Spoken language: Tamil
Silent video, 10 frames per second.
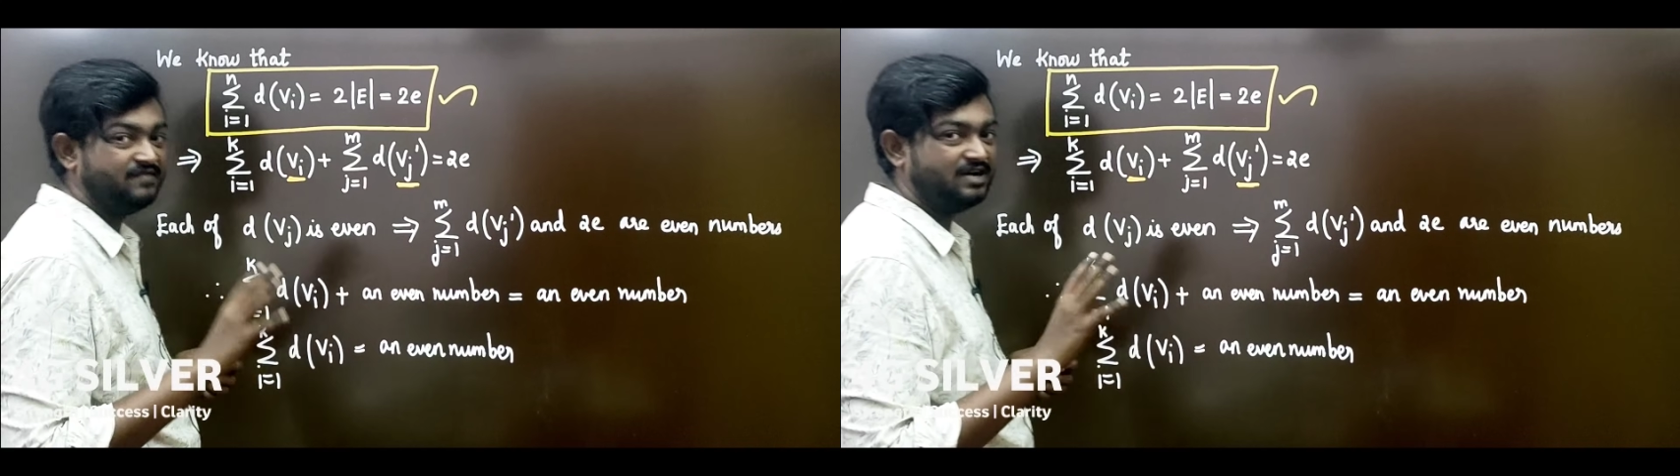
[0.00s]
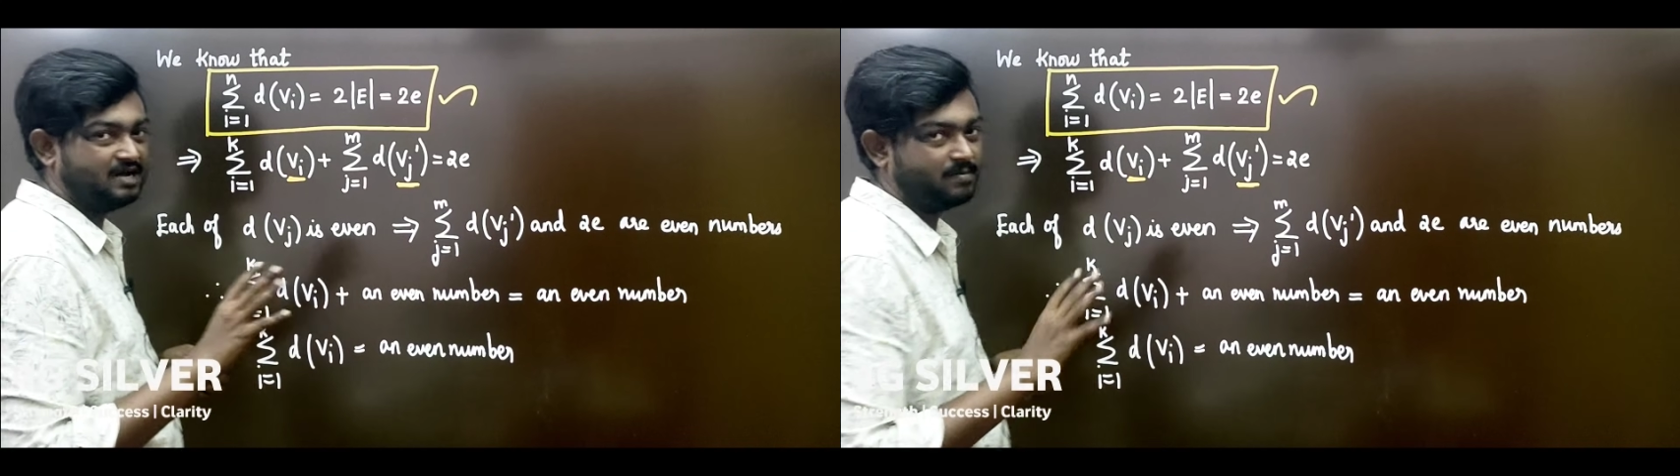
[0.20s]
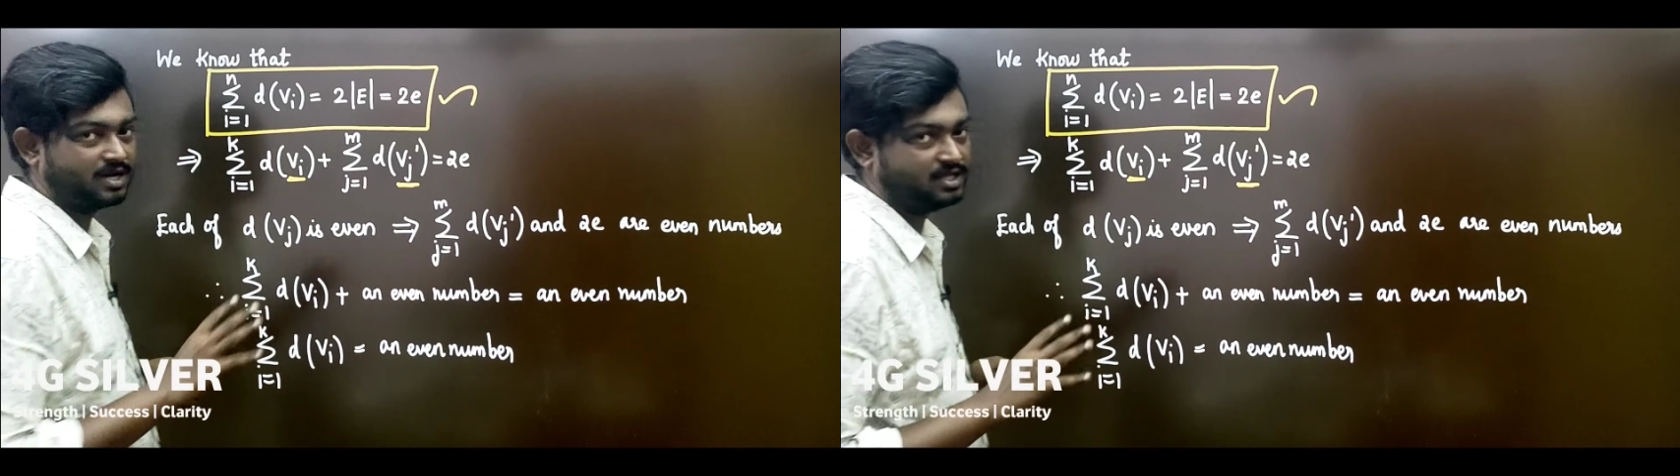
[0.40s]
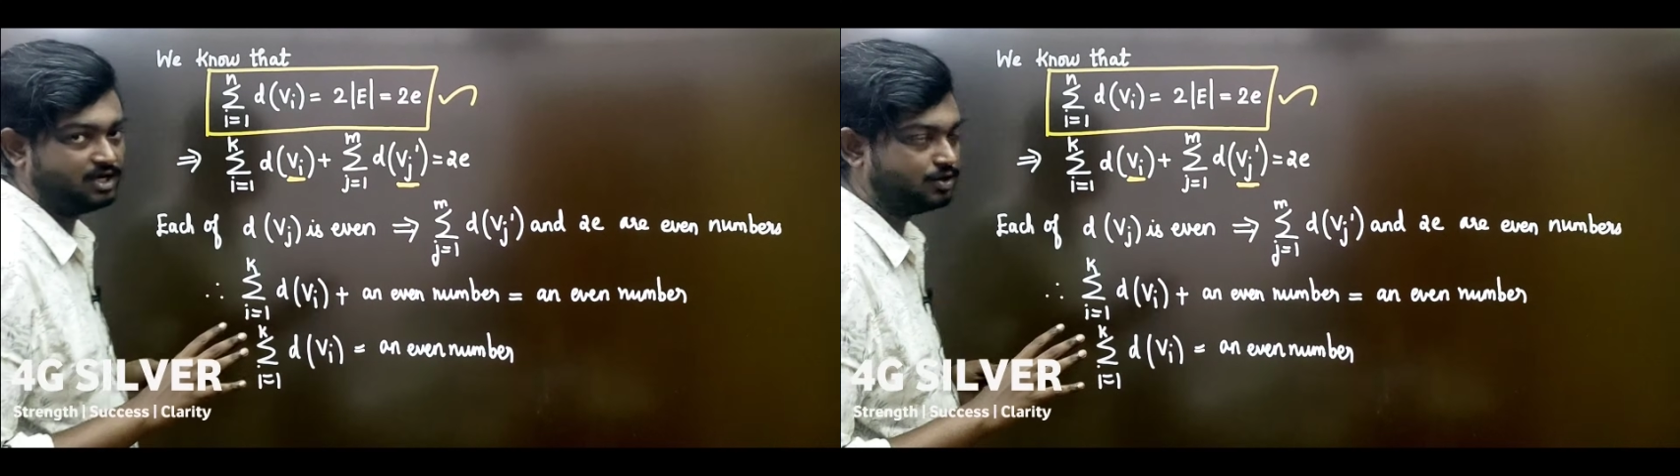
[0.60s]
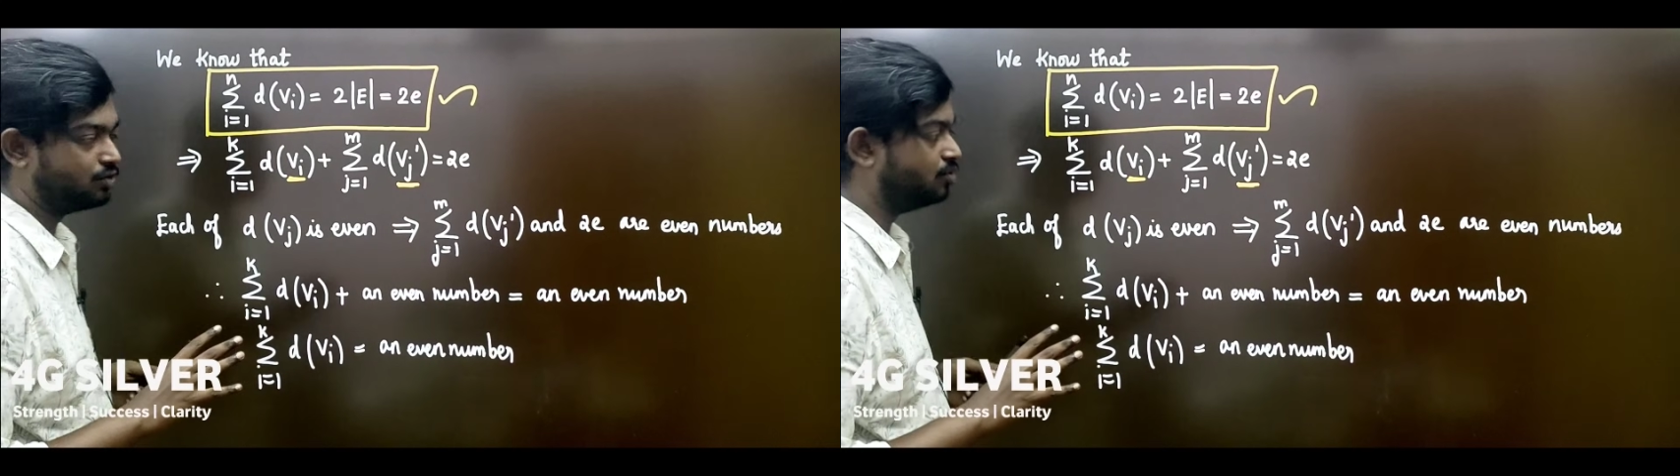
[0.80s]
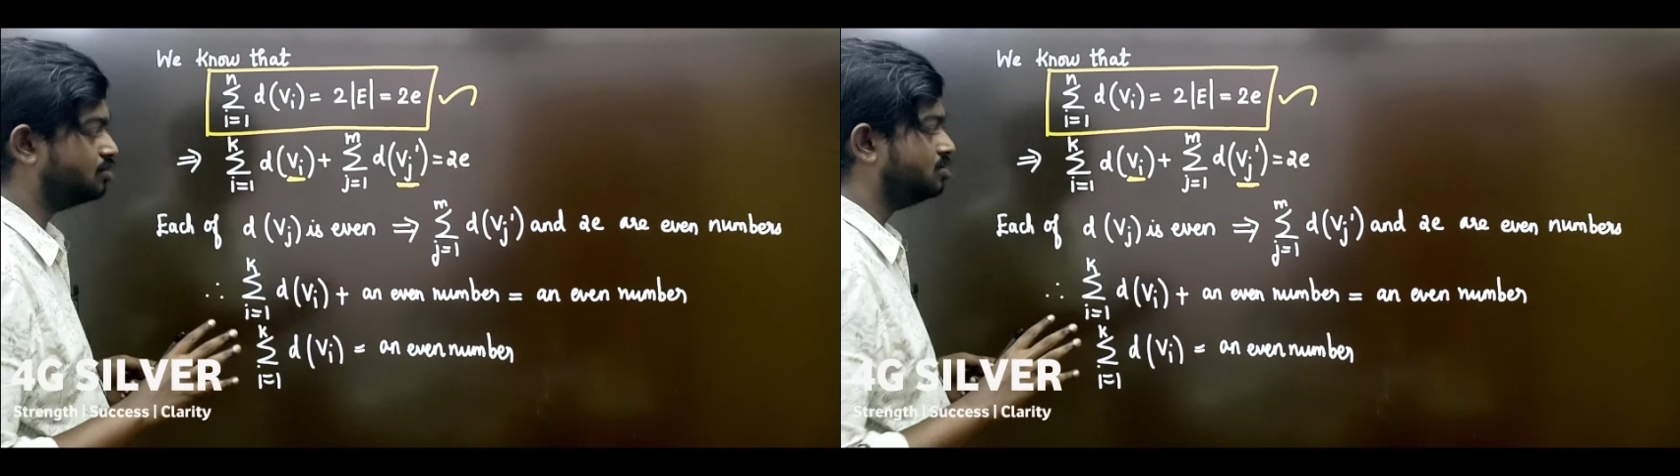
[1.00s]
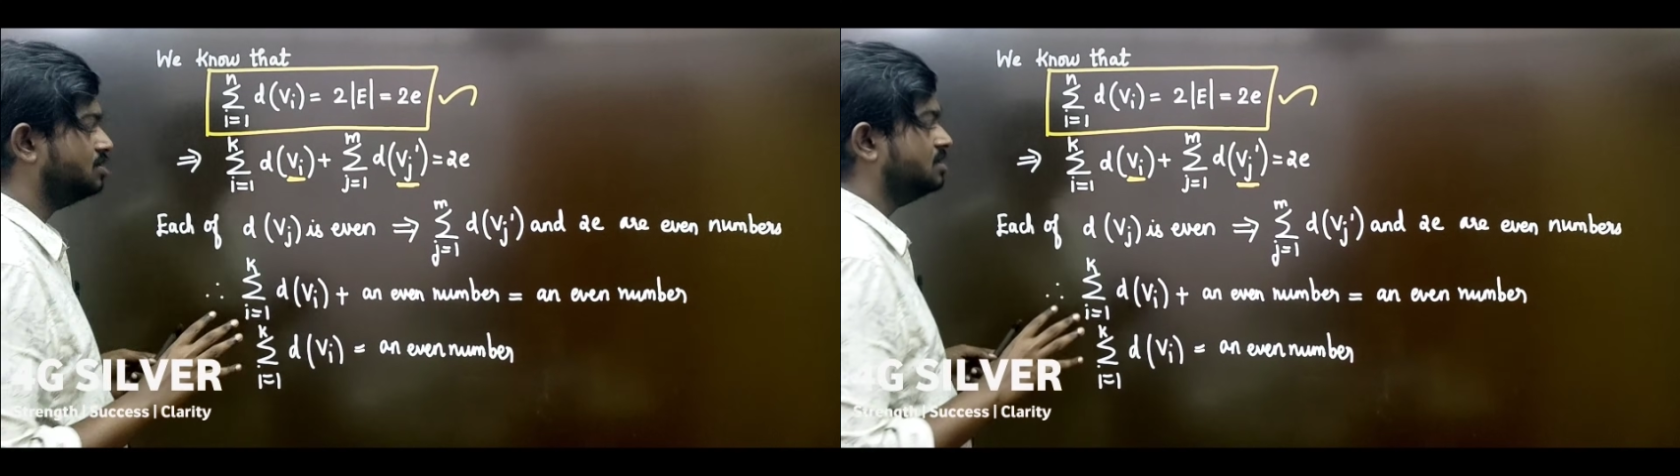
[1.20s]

ஈவன் நம்பராக தான் இருக்கும்